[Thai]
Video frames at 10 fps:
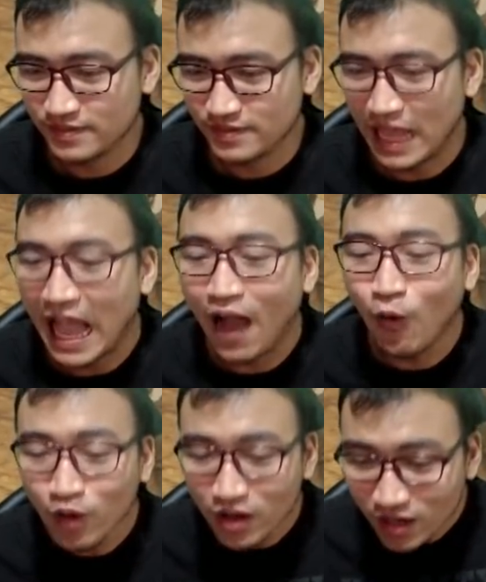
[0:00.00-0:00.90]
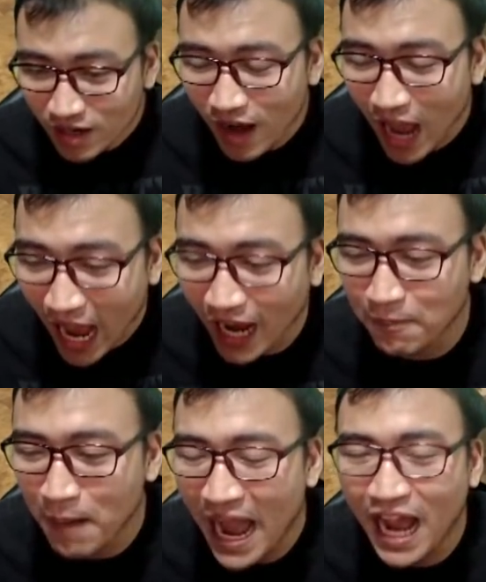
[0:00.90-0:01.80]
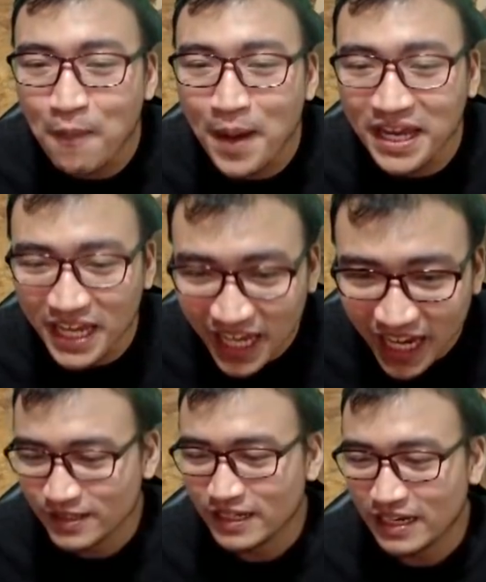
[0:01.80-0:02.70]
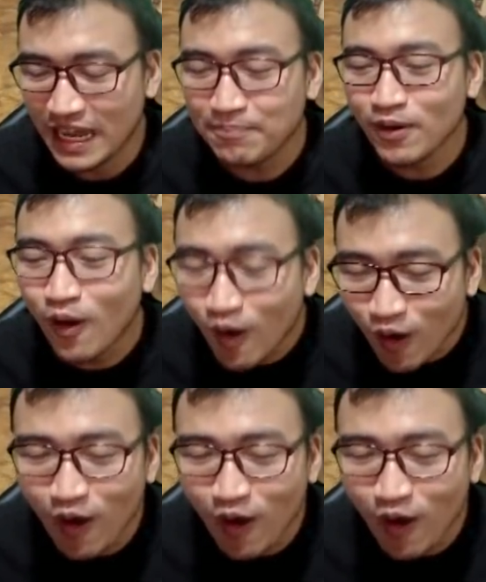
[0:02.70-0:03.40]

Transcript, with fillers: เอาเรื่องมาเข้าไปอีกรับรอง